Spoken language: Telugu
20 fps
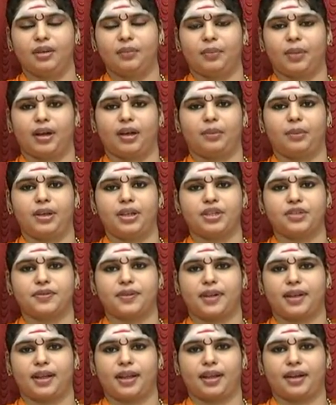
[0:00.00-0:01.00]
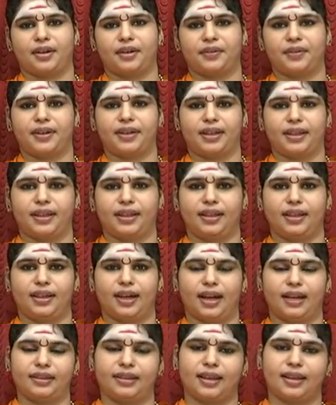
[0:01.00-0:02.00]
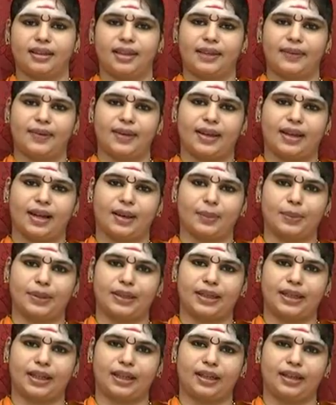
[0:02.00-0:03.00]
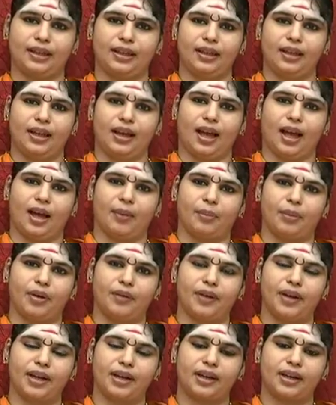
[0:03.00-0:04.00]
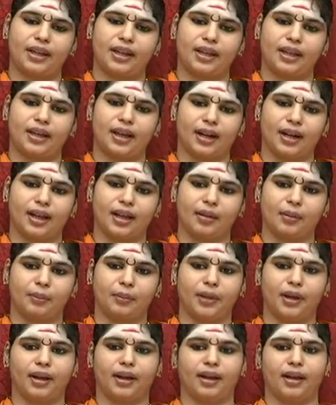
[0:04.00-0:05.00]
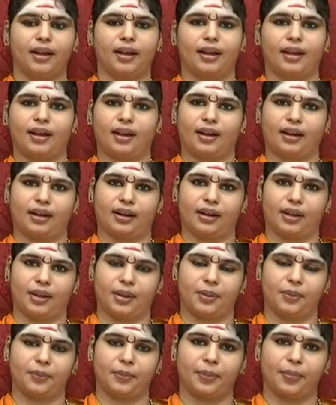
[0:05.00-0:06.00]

పరమేశ్వరి అయినటువంటి లలితాదేవే కాబట్టి అమ్మవారిని గణాంబ అని అన్నారు